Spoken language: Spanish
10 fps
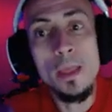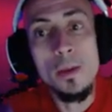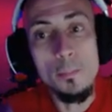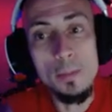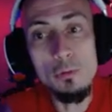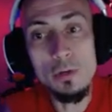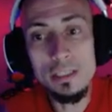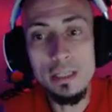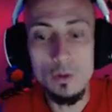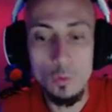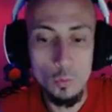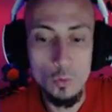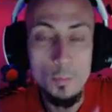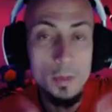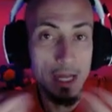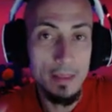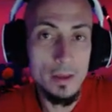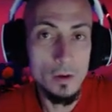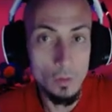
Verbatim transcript: vino a ser un upgradeo,